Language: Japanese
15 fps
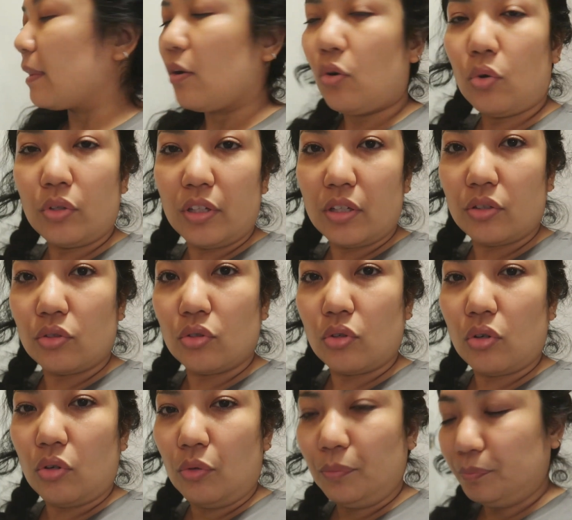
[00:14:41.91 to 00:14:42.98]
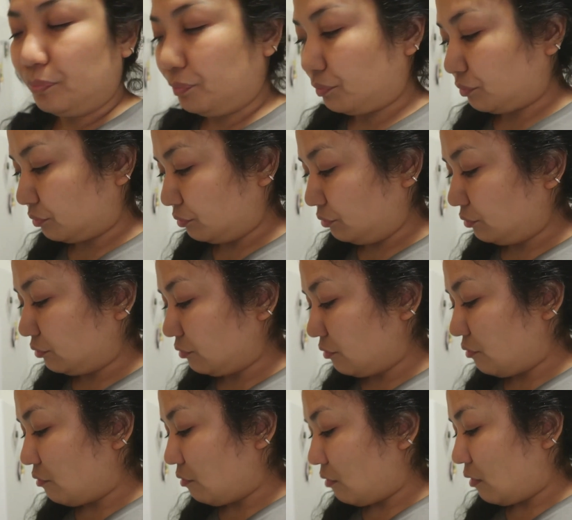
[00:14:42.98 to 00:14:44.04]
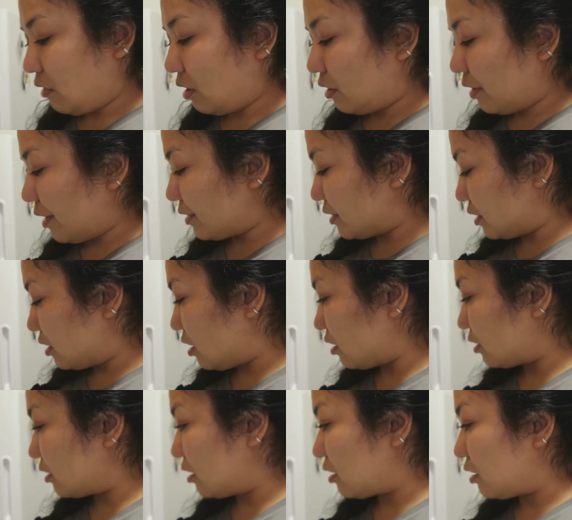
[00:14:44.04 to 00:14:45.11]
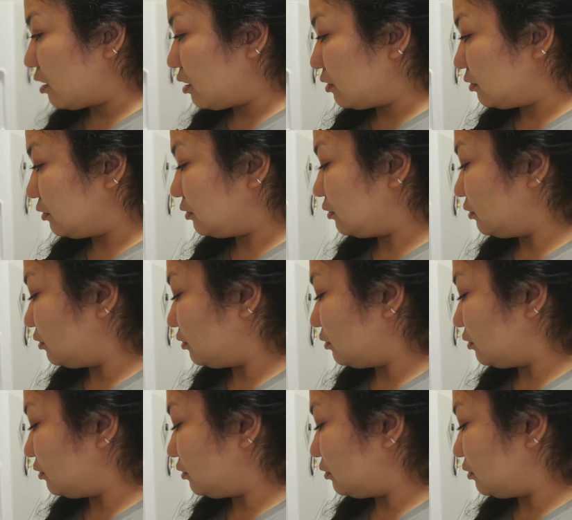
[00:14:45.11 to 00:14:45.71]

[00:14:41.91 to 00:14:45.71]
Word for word: けどお肉とライスがあるから